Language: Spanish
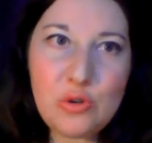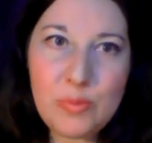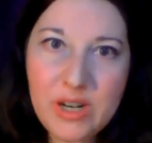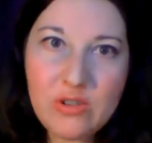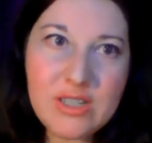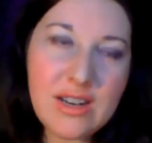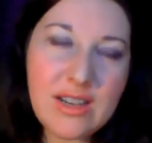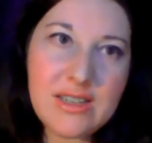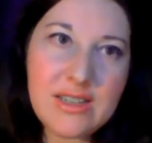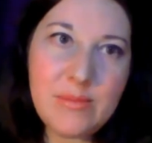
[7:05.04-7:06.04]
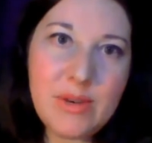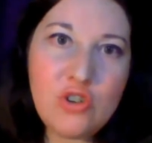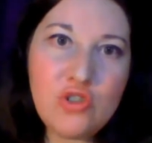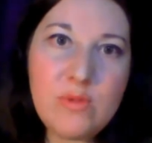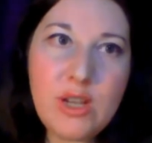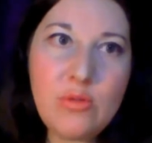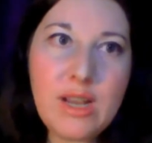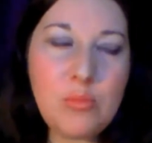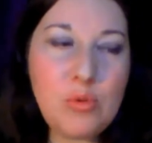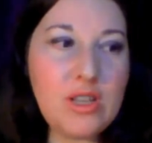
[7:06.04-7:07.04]
romero es el que siempre nos va a
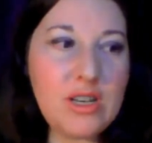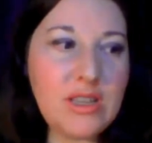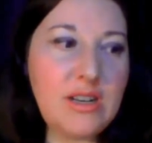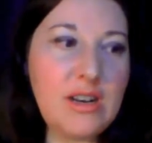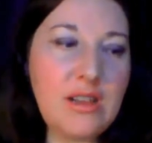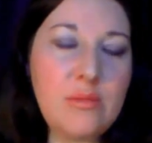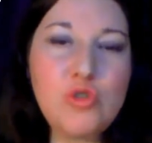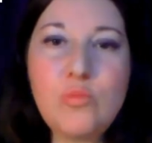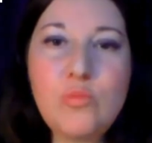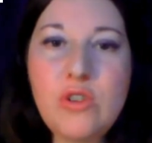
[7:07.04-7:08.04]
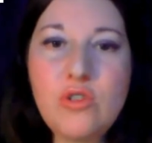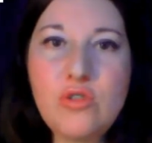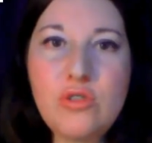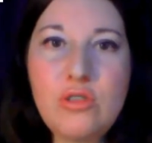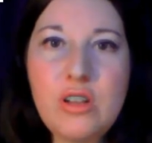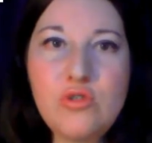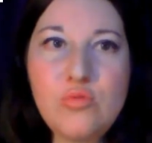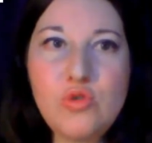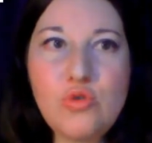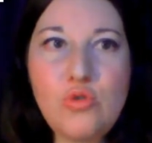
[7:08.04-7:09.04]
ayudar a poder tener, digamos, un mayor control de
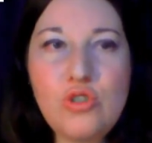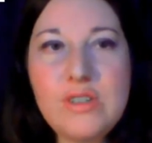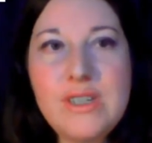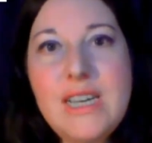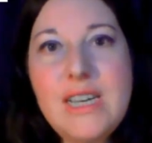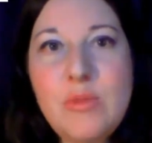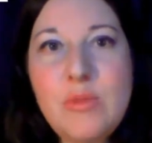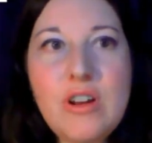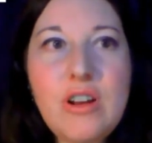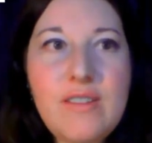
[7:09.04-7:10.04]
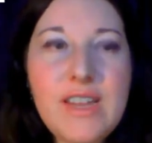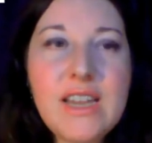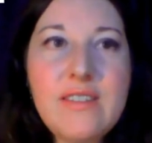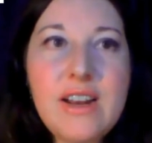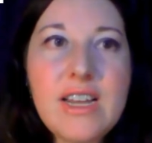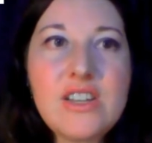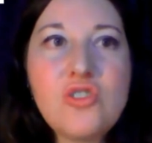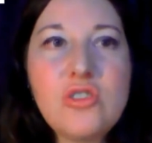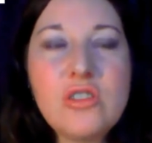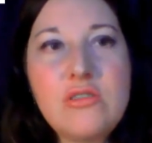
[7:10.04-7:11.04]
los músculos. Pero claro, habría que ver el
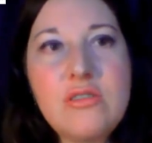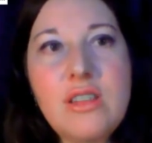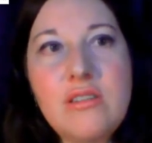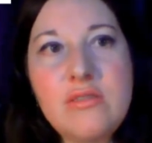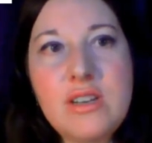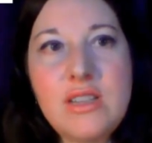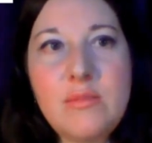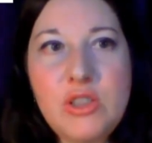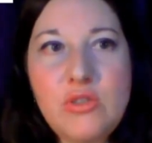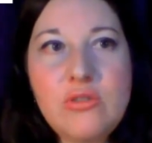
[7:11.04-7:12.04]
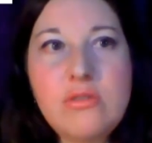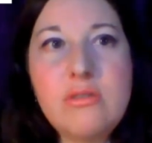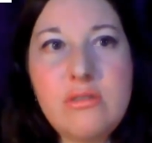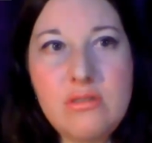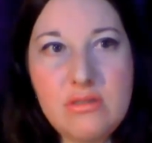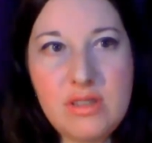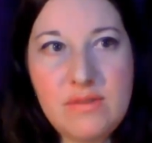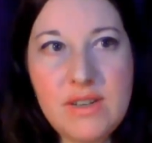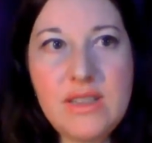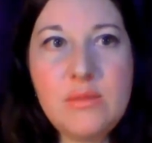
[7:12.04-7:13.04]
caso concreto y hacer un tratamiento
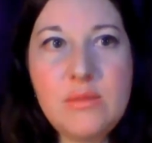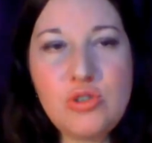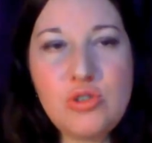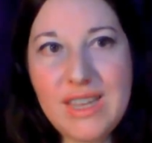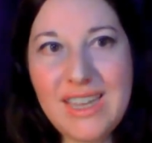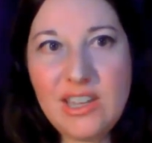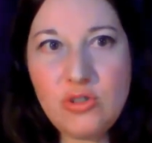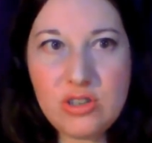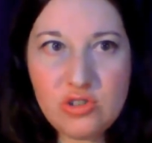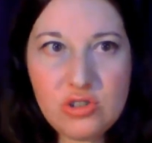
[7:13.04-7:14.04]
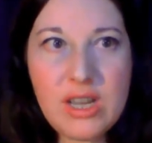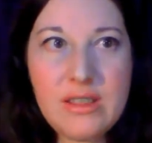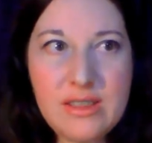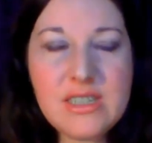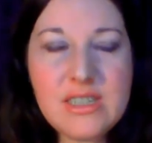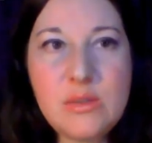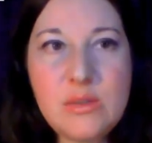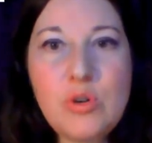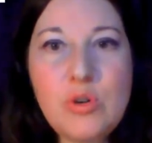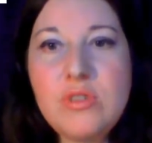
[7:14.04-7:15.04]
diferente, puesto que hay otros aceites que se
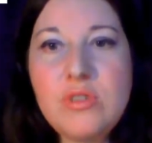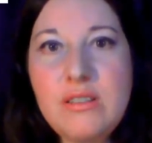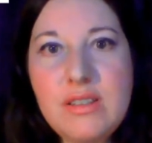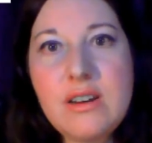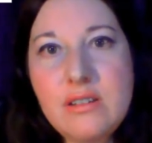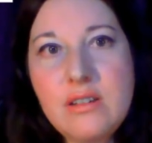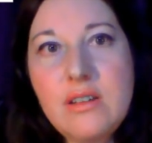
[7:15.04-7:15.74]
pueden utilizar.